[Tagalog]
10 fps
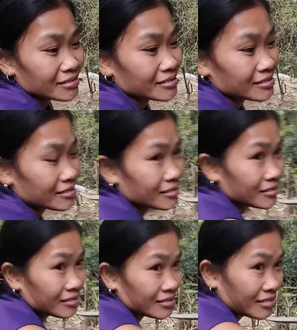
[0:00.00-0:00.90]
Ang
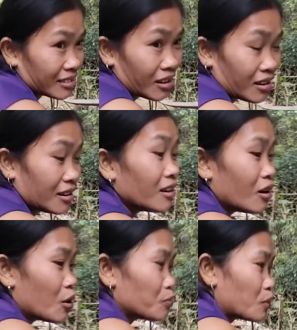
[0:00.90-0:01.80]
pangarap niyo po magkatubig
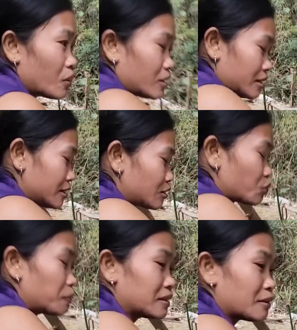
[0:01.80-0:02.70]
ay
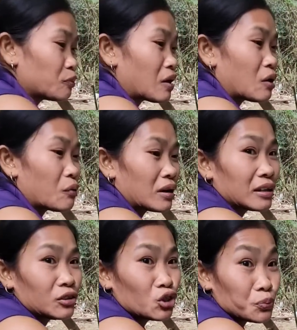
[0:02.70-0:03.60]
Tupad na po awa
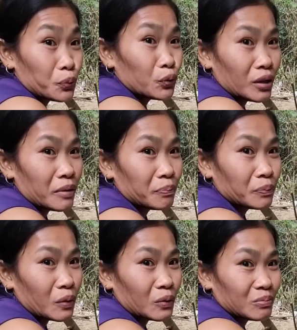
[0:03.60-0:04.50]
ng Diyos po naman
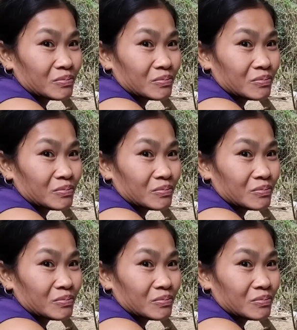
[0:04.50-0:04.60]
po.